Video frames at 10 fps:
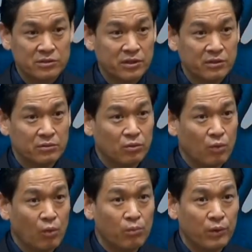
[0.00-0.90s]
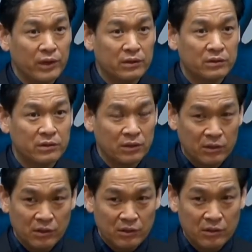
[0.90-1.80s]
전 세계를 또 공포에
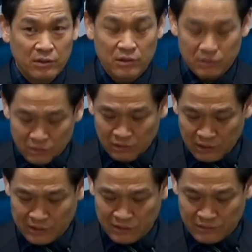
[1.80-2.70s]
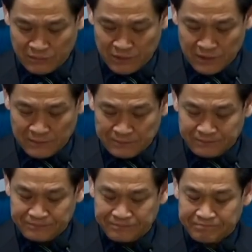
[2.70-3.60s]
어, 떨게
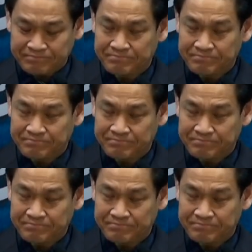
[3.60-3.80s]
했었습니다.